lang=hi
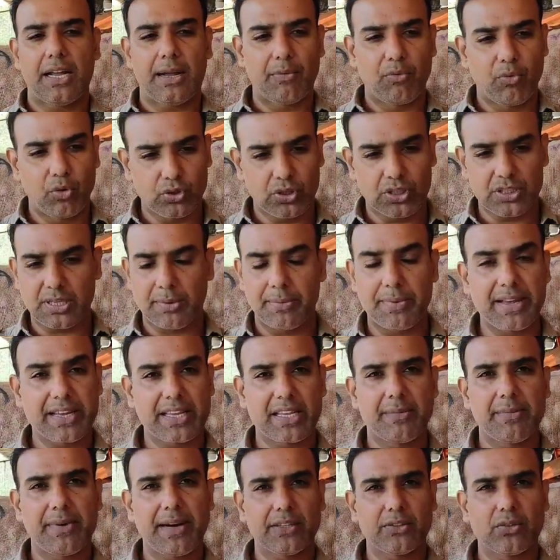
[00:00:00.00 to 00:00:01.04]
अब वो तो समय
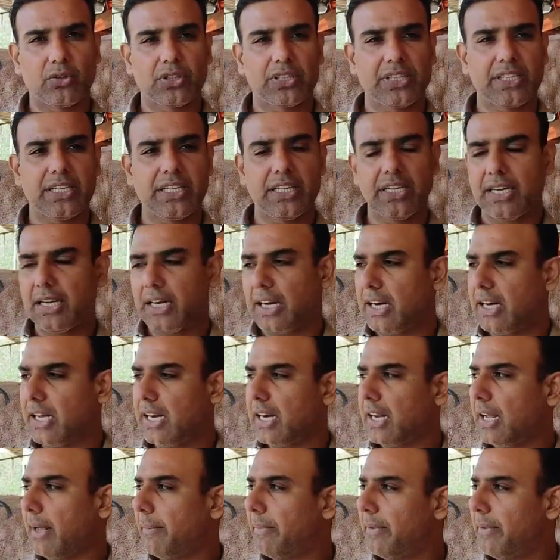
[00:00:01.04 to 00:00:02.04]
की बात होती है अगर